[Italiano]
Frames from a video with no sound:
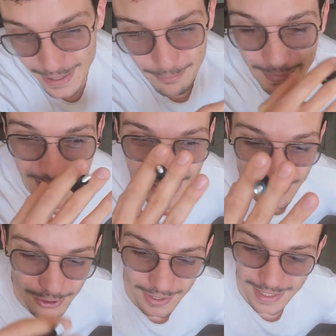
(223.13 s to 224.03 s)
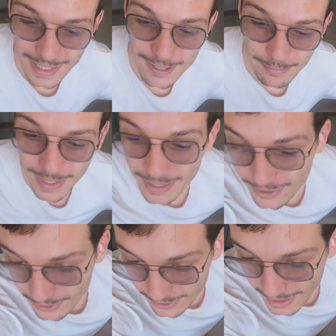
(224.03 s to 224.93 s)
migliore
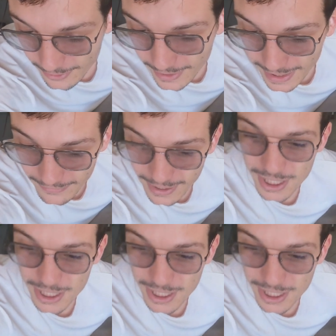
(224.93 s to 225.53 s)
rispetto a quella che vi